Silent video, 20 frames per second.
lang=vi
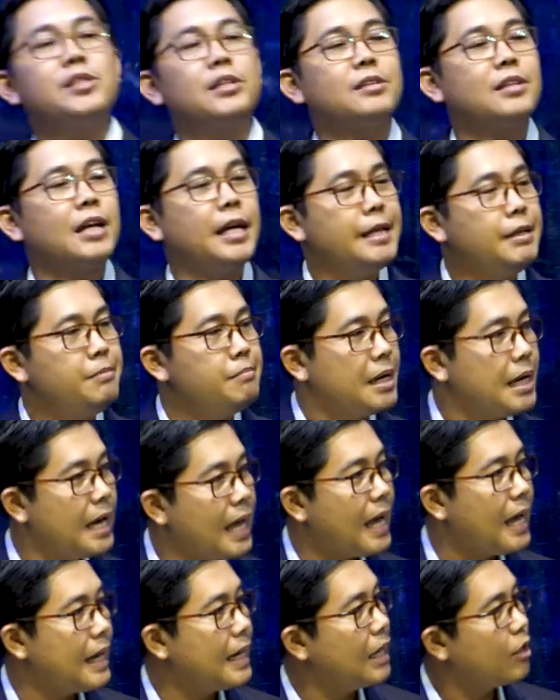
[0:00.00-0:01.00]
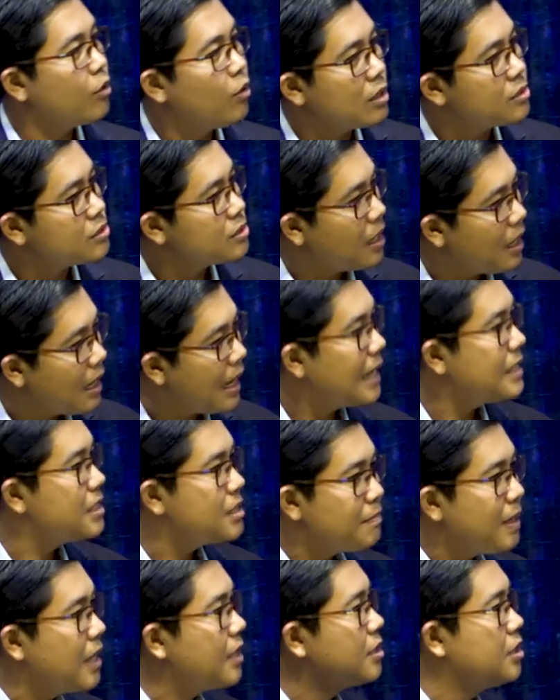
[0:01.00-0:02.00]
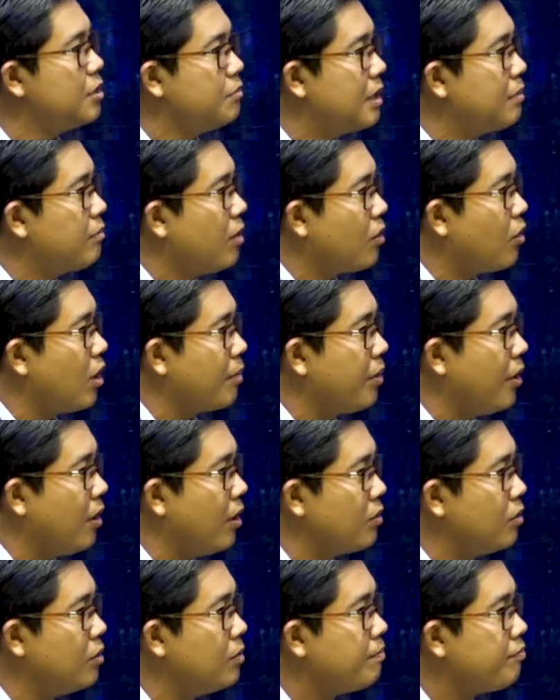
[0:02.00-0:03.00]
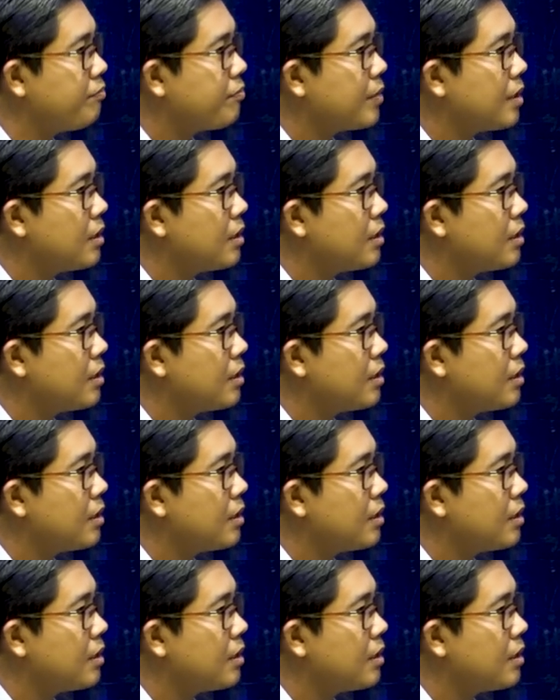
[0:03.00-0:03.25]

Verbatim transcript: stray mà nét đại quạt sờ lanh smart chỉ vượt bỏ quạt phong đúng